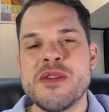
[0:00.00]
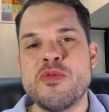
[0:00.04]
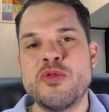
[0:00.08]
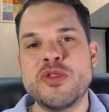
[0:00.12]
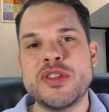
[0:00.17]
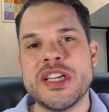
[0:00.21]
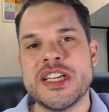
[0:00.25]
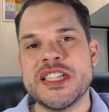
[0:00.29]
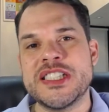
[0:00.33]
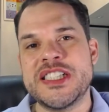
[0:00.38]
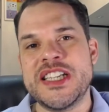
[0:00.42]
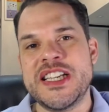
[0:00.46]

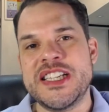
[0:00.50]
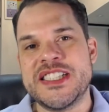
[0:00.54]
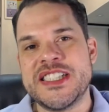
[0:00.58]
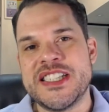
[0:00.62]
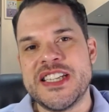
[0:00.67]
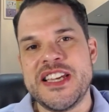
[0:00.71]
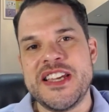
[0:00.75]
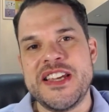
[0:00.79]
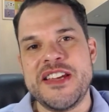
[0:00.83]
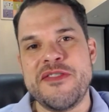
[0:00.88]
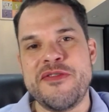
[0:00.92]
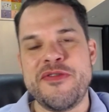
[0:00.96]
Muita gente
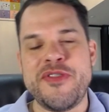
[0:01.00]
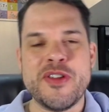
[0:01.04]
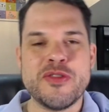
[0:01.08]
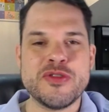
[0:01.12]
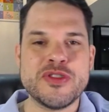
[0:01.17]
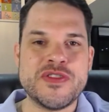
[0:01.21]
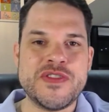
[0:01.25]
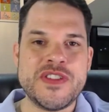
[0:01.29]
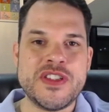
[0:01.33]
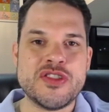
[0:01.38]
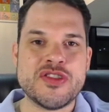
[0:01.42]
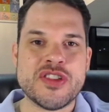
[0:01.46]
que vê
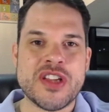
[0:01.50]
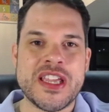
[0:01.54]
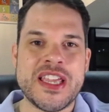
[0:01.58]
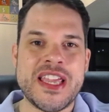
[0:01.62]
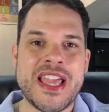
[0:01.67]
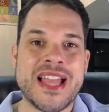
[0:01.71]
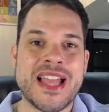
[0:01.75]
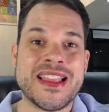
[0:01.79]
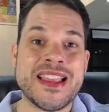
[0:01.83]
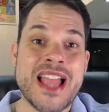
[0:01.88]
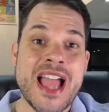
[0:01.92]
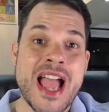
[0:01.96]
os vídeos
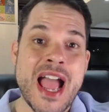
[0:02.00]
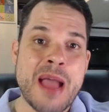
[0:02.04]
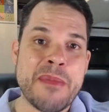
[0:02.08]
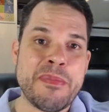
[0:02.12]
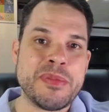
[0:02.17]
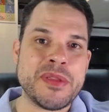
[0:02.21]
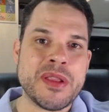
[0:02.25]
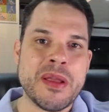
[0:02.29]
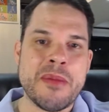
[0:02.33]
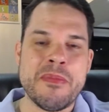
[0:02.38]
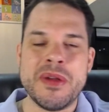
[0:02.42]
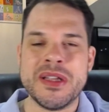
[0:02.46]
aqui
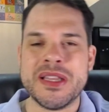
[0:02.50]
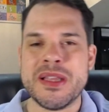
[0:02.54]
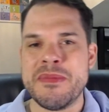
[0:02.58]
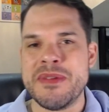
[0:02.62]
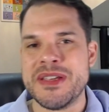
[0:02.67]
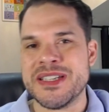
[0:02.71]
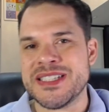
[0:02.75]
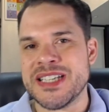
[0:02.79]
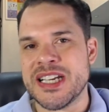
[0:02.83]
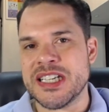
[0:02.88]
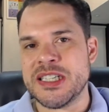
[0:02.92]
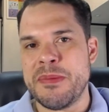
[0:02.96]
adapta, manda
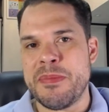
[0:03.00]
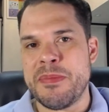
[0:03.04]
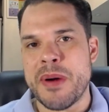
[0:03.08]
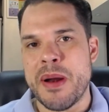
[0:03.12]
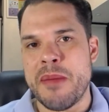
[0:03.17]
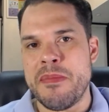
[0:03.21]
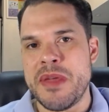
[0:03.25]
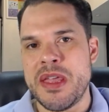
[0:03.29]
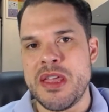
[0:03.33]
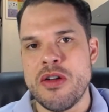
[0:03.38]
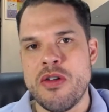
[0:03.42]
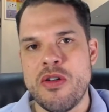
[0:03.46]
mensagem
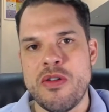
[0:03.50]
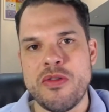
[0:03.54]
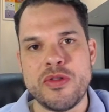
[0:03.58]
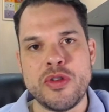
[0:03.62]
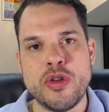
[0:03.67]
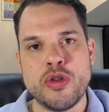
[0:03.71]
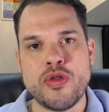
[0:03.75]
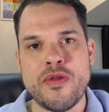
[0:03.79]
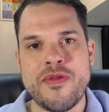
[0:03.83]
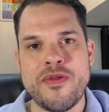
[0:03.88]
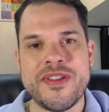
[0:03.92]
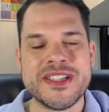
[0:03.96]
para mim, oh,
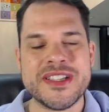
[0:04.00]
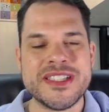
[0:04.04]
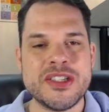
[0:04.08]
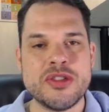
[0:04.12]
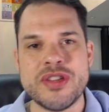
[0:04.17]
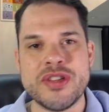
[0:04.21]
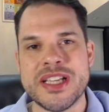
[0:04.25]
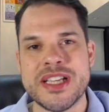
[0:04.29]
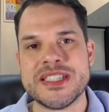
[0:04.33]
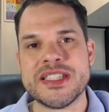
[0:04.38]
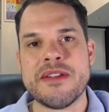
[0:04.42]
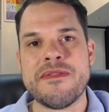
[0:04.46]
eu estou
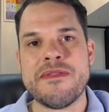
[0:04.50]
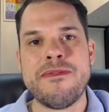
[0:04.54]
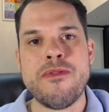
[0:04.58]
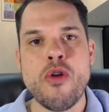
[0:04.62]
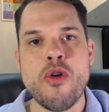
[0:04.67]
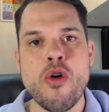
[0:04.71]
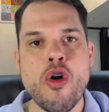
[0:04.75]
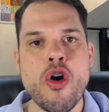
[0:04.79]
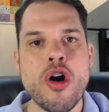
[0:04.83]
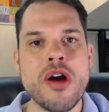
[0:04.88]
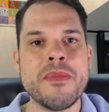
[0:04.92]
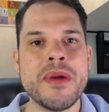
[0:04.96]
fazendo dessa
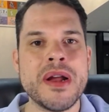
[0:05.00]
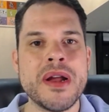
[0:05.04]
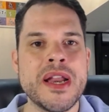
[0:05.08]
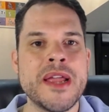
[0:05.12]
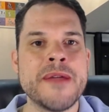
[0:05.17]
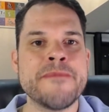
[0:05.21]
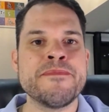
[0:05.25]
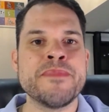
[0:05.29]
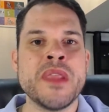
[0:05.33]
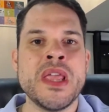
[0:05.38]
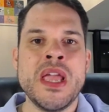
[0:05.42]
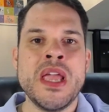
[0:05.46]
forma,
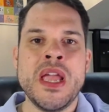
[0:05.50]
né?